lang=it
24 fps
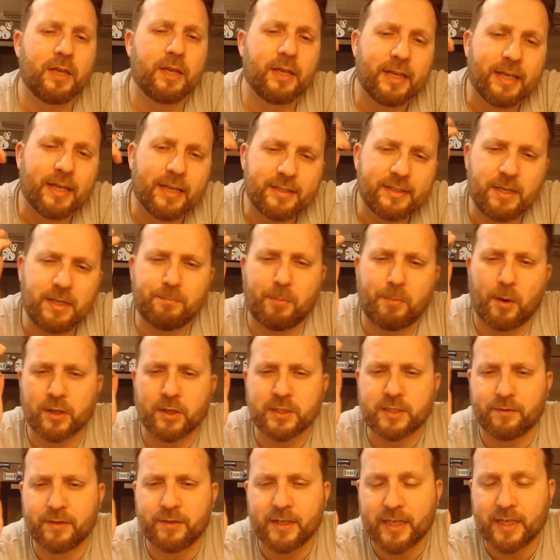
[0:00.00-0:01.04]
si possa
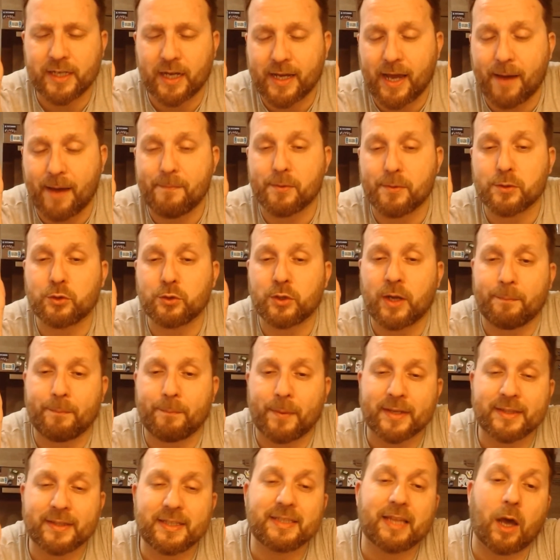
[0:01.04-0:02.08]
venire a capo di una
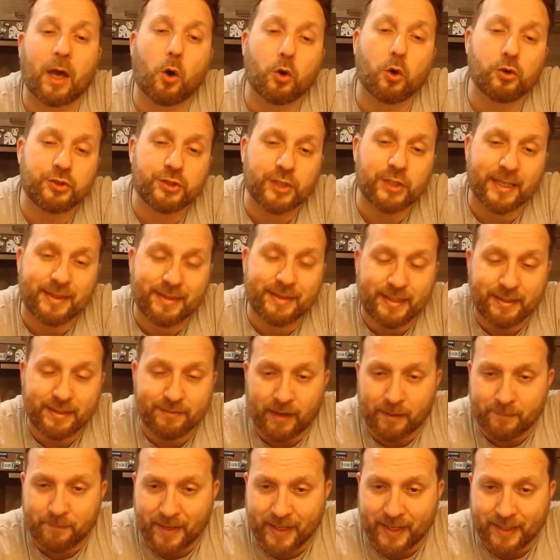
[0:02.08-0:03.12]
partita
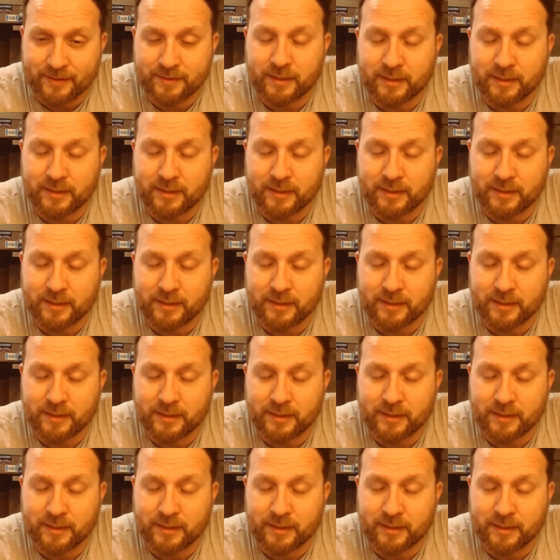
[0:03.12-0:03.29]
oggettivamente